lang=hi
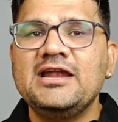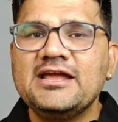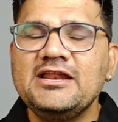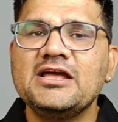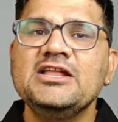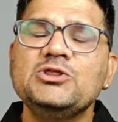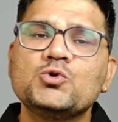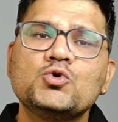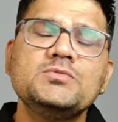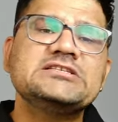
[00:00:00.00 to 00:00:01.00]
लेकिन इन
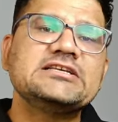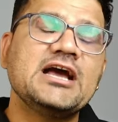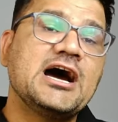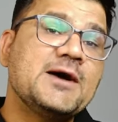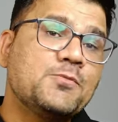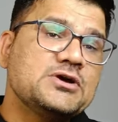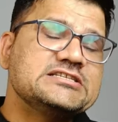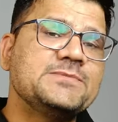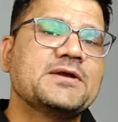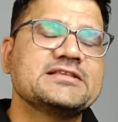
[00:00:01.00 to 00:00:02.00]
दोनों में से आपको
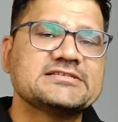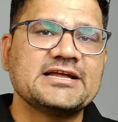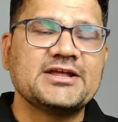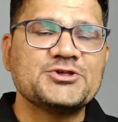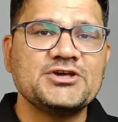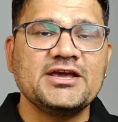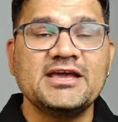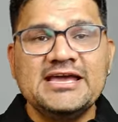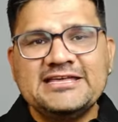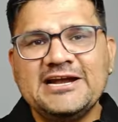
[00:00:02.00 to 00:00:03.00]
किसे परचेस करना चाहिए
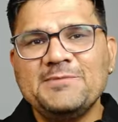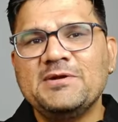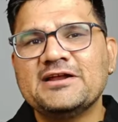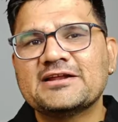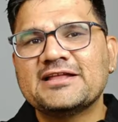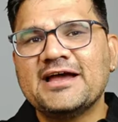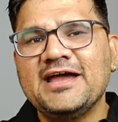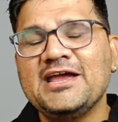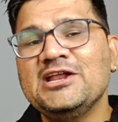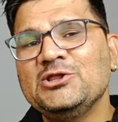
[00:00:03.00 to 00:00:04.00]
ये डिपेंड करता
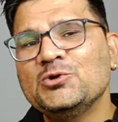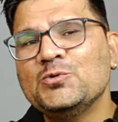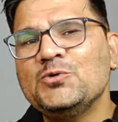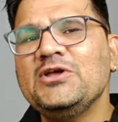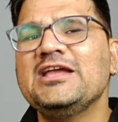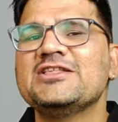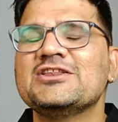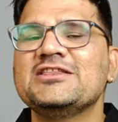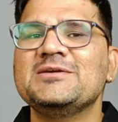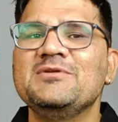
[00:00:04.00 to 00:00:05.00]
है इन दोनों ही
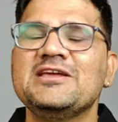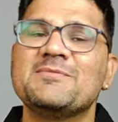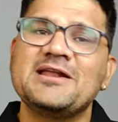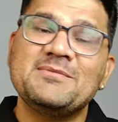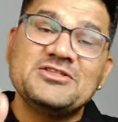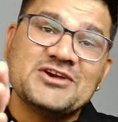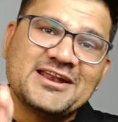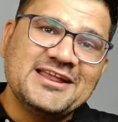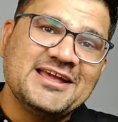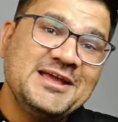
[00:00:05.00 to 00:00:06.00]
किचन चिमनी के बारे में
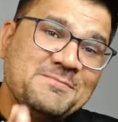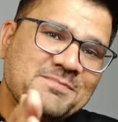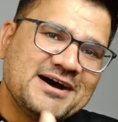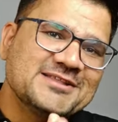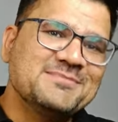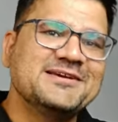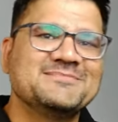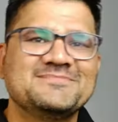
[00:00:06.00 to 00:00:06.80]
जानने के बाद में